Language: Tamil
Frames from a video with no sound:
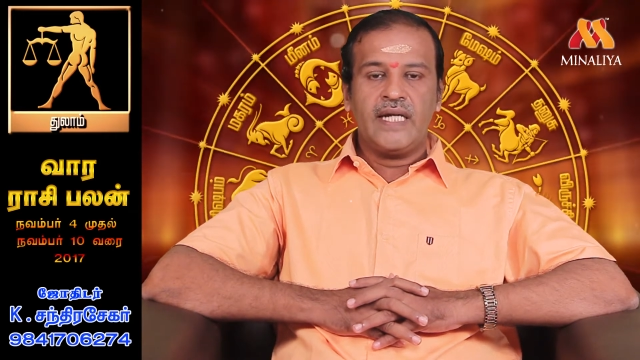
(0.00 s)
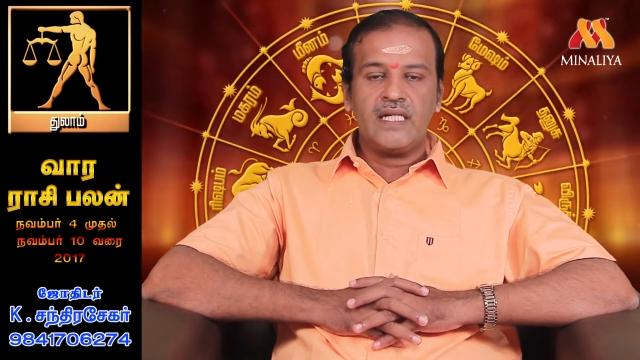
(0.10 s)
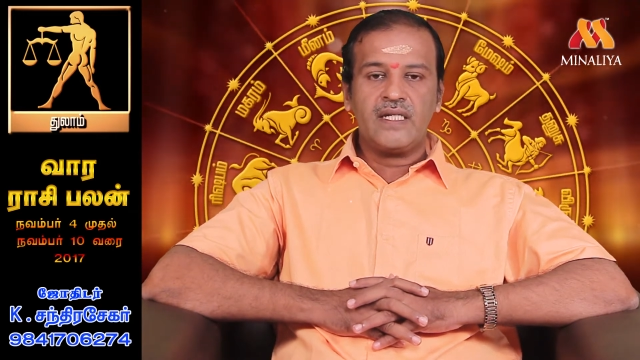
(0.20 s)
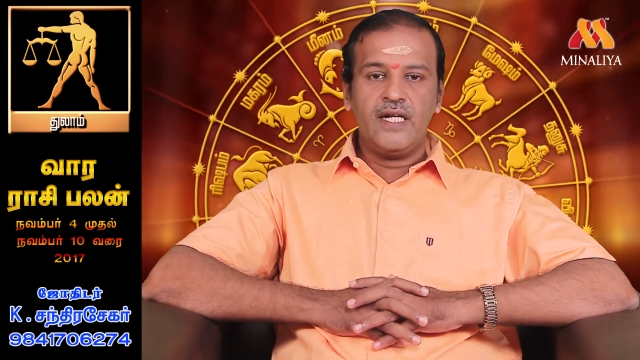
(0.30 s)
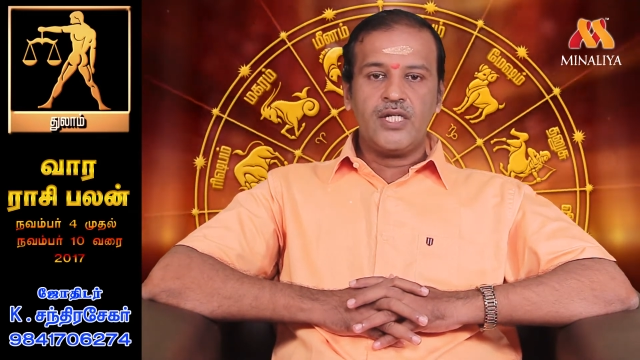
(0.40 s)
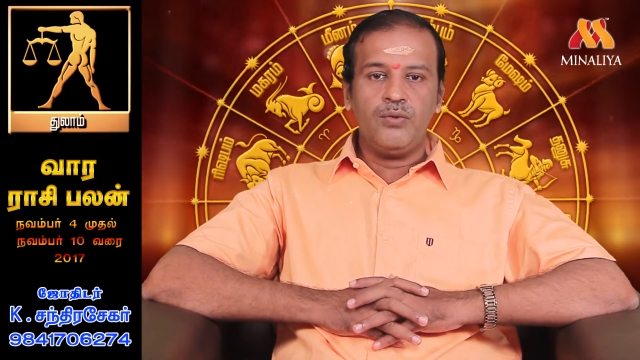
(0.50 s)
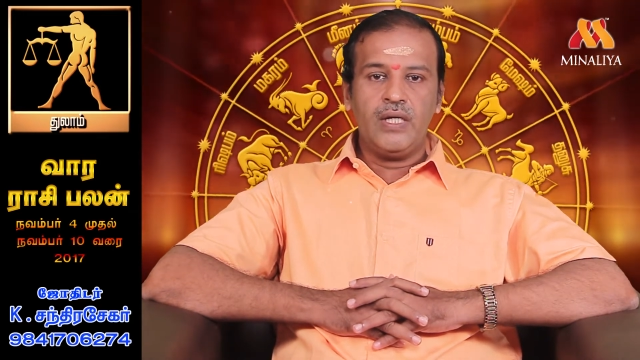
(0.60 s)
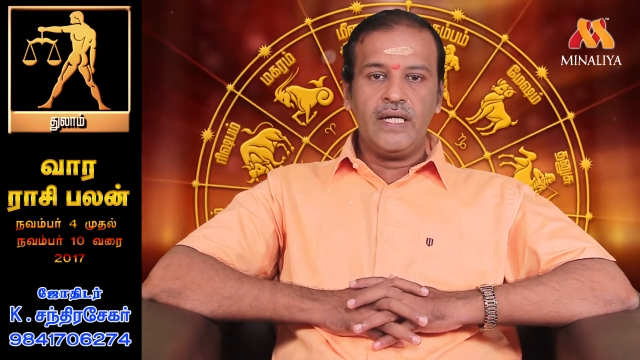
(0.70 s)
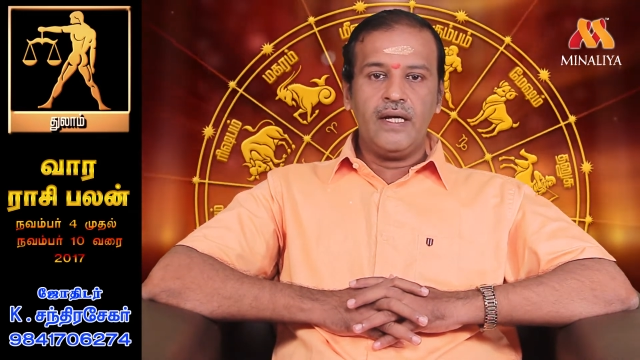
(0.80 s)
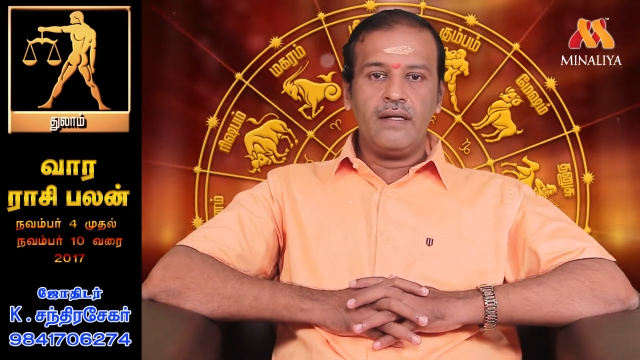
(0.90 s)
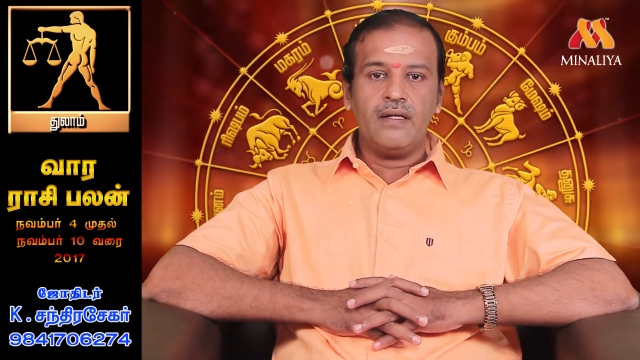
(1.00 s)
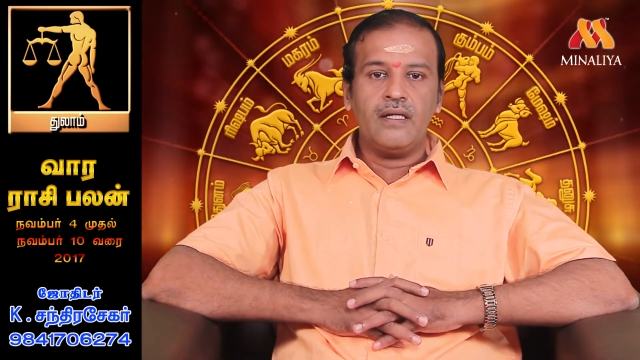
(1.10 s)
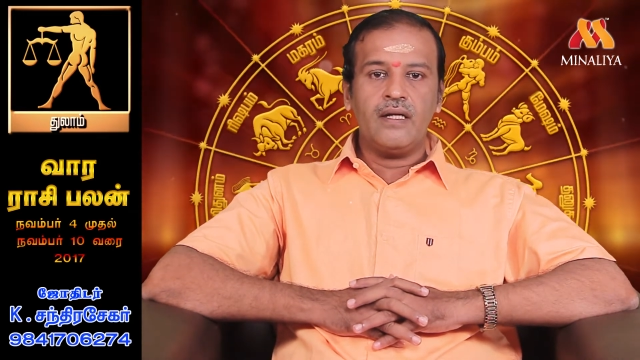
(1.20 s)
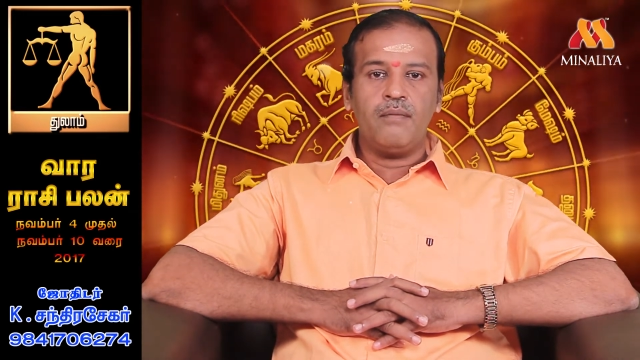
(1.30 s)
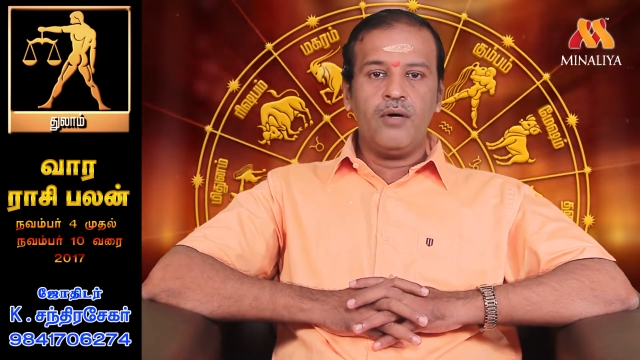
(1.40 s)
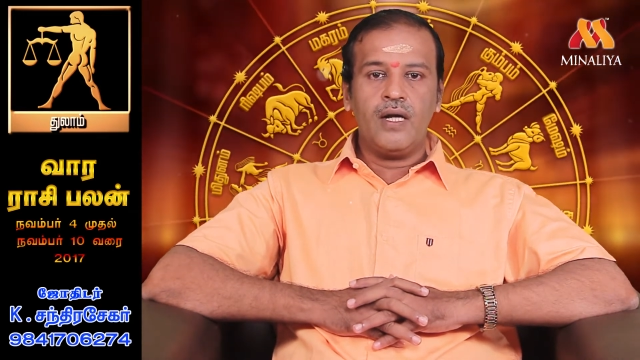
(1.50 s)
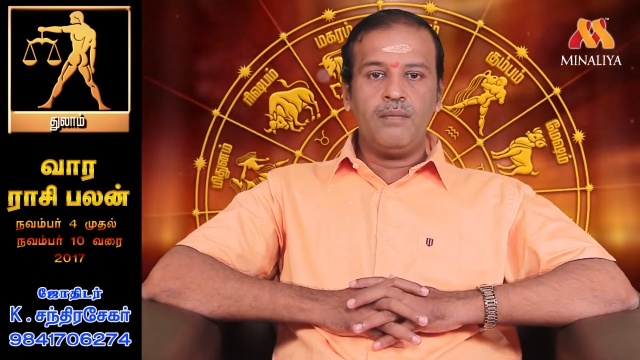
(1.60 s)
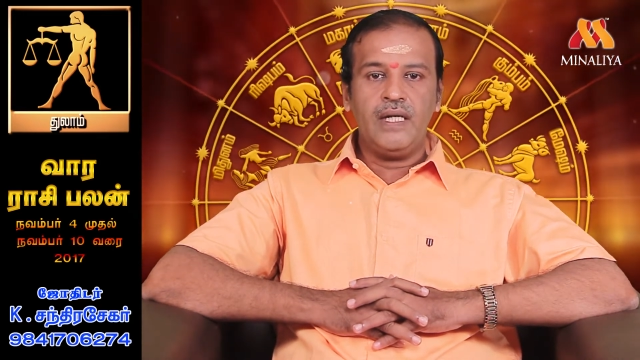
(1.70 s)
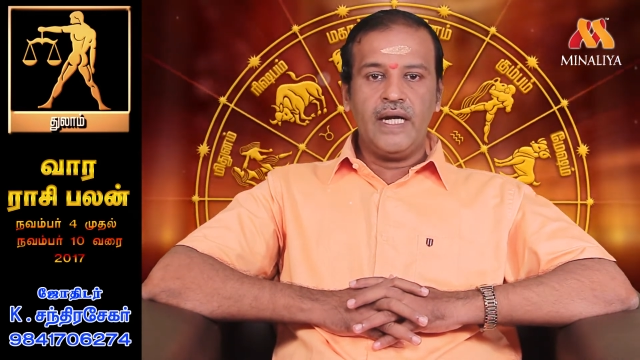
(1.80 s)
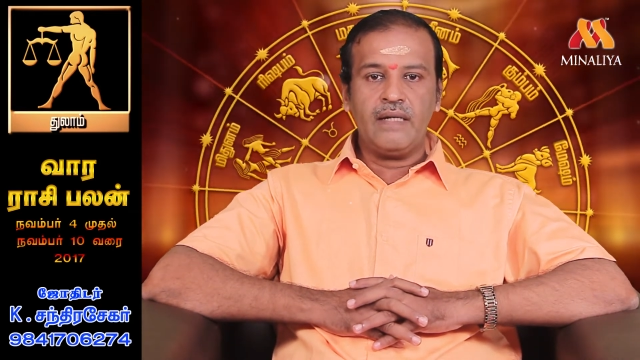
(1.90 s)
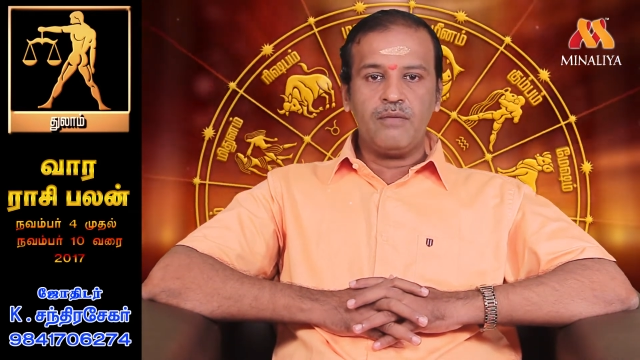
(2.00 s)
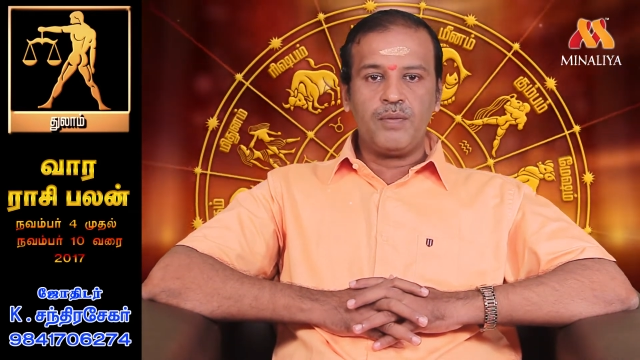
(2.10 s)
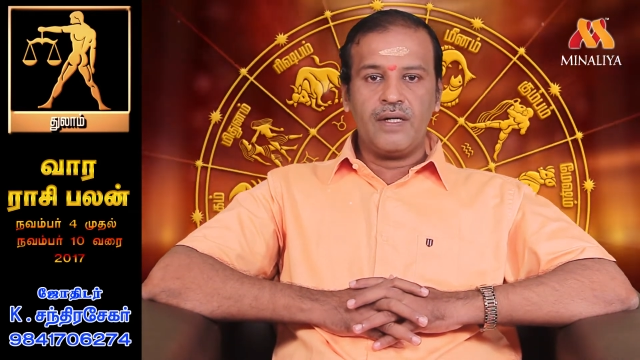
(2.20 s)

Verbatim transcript: டெக்ஸ்டைல்ஸ் ஜுவல்லரி இந்த மார்பிள் ஐட்டம்ஸ்